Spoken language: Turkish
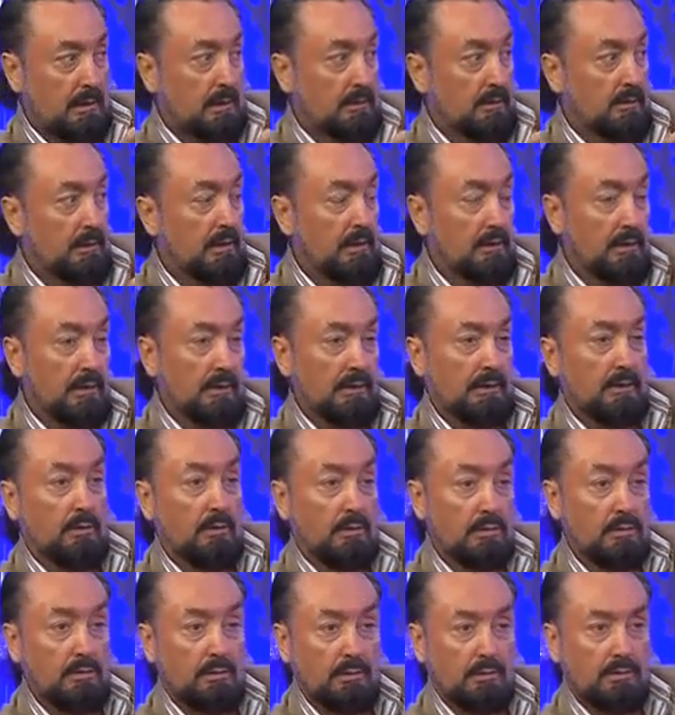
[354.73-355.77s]
Yani yanına kadar
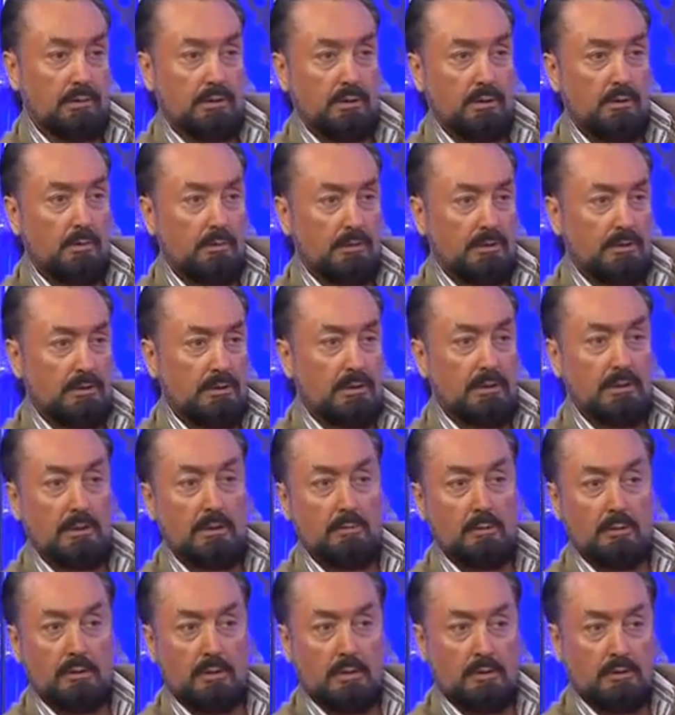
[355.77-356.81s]
ok oksijen olmadığı için
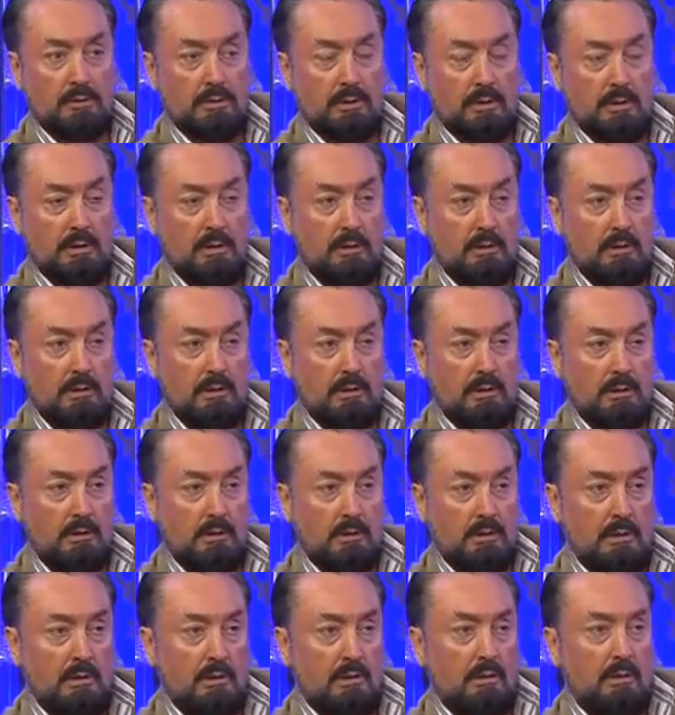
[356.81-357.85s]
inemiyorlar aşağıya.
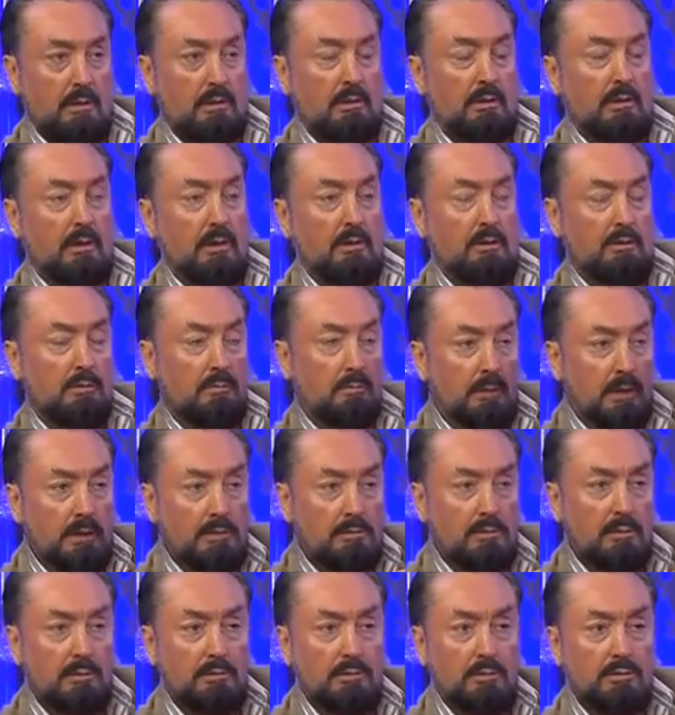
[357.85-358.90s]
E kardeşim
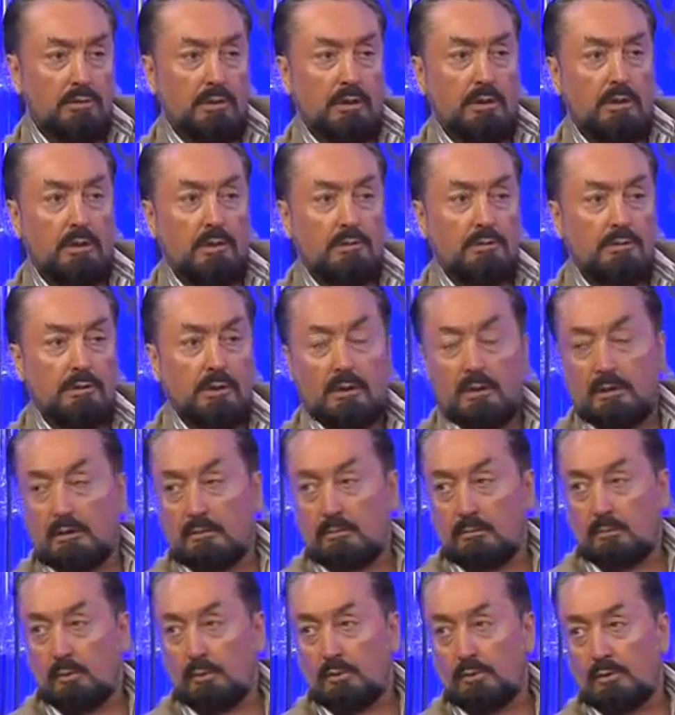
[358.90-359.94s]
bas oksijeni aşağıya
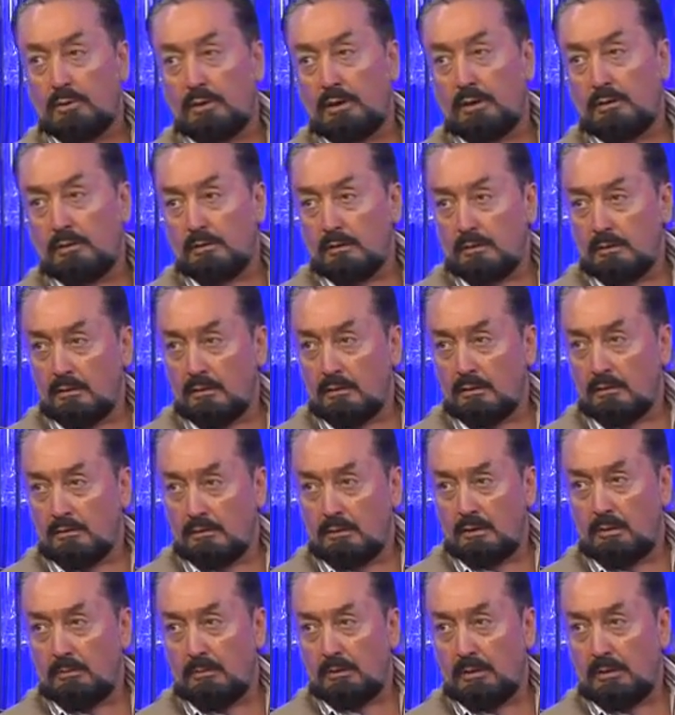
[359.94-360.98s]
boruyla.
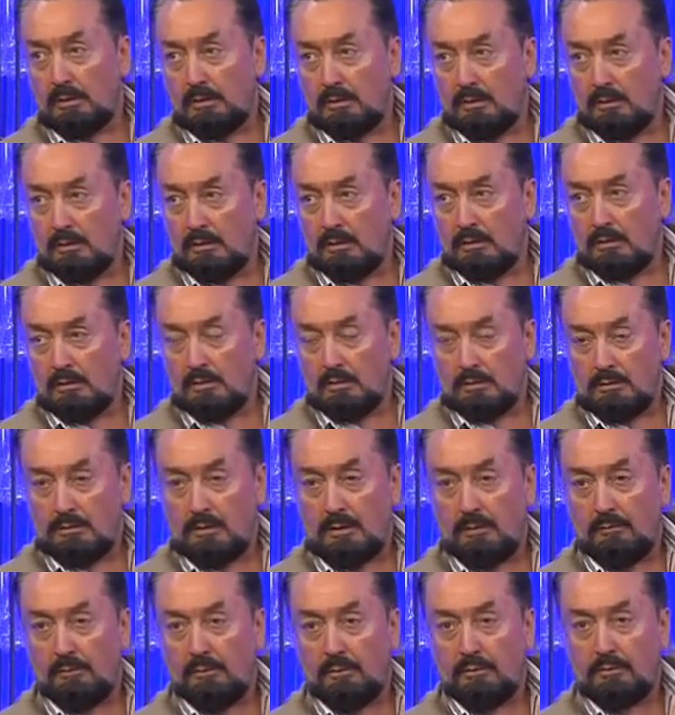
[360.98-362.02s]
Değil mi?
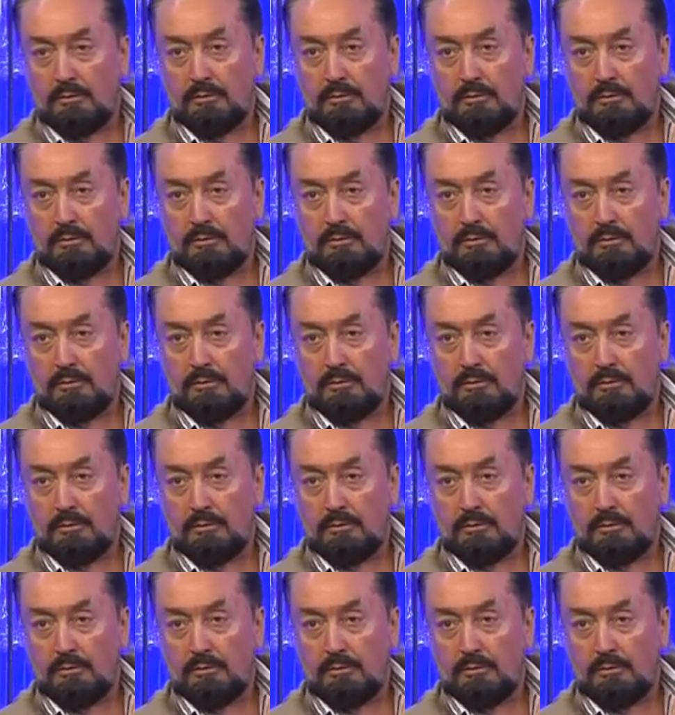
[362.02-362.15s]
Saf